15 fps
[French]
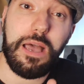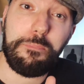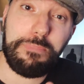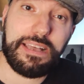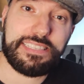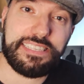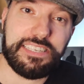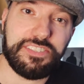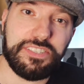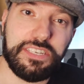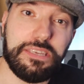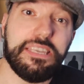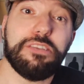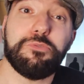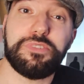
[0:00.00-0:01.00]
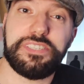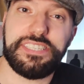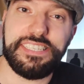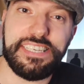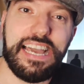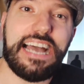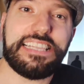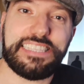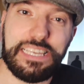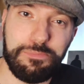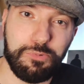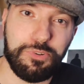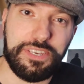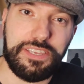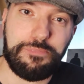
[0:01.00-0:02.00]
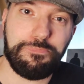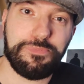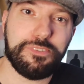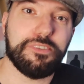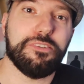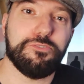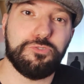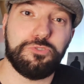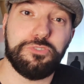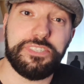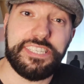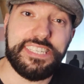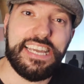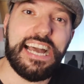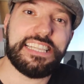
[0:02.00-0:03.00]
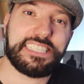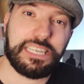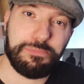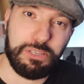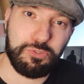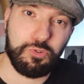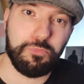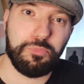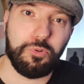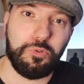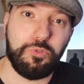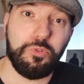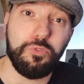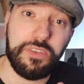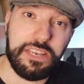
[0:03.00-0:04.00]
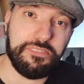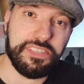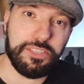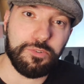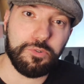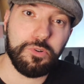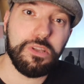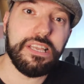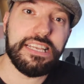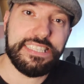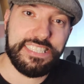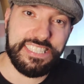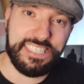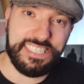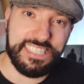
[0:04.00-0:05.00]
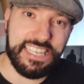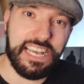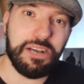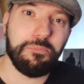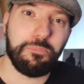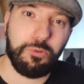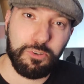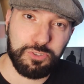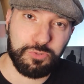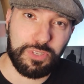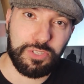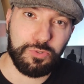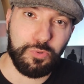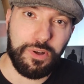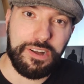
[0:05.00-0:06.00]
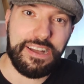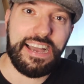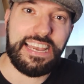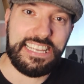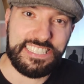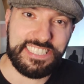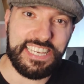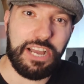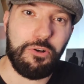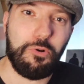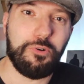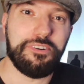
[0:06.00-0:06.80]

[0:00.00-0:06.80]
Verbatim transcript: à partager et aussi à t'abonner. Je te dis à très bientôt pour une nouvelle vidéo. D'ici là, prends soin de toi. Allez, ciao